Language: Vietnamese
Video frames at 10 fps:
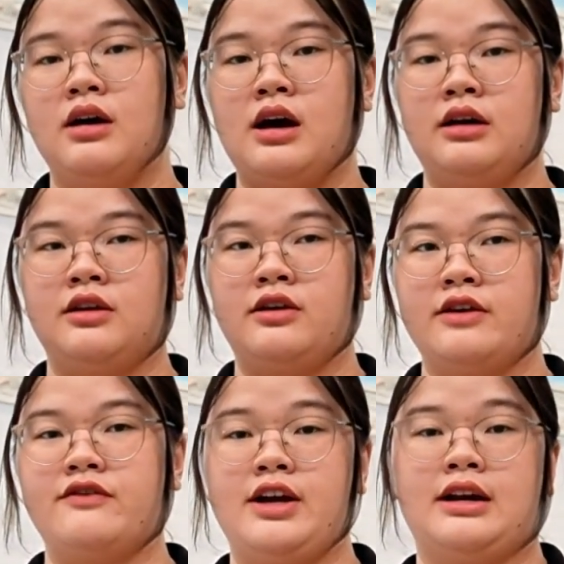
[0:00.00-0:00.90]
à, từ
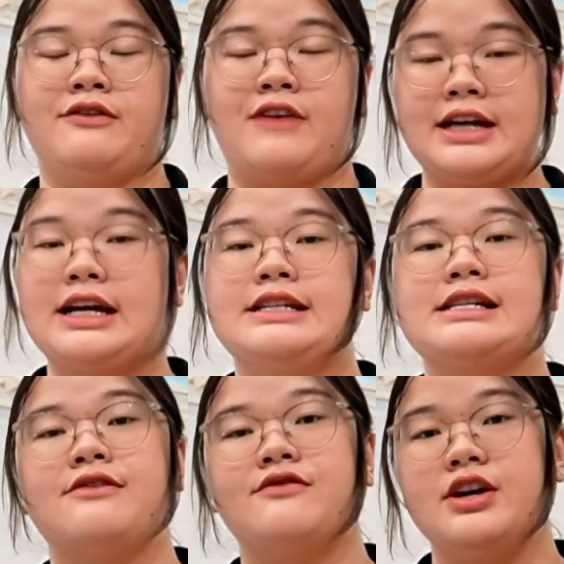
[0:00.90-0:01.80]
cái việc là phải cạnh
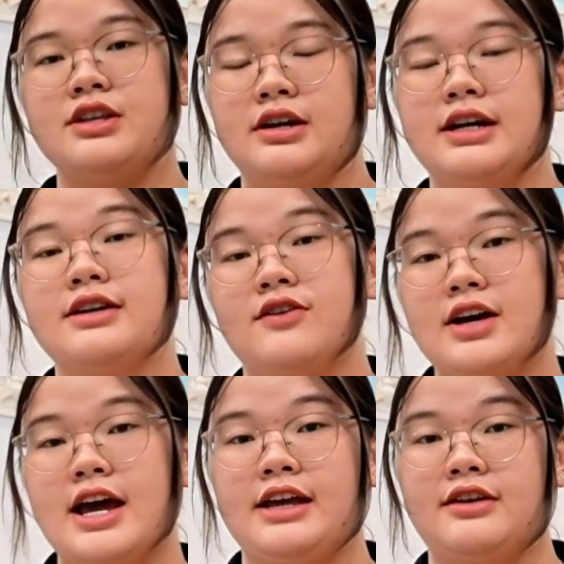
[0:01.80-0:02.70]
tranh với những cái cửa
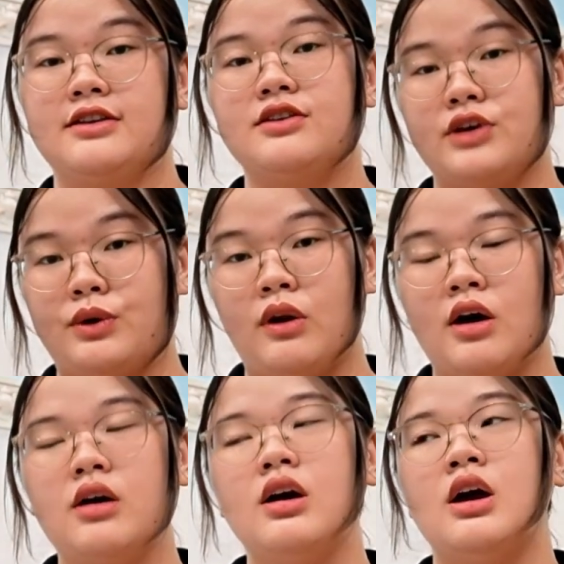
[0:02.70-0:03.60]
hàng những cái thương hiệu
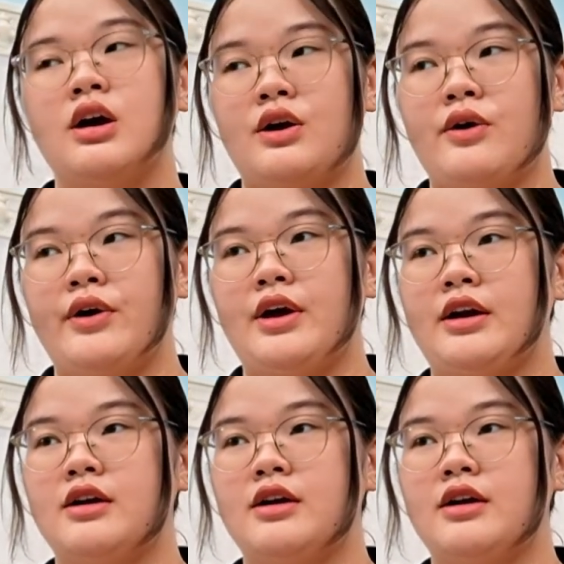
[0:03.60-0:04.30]
lớn rồi à,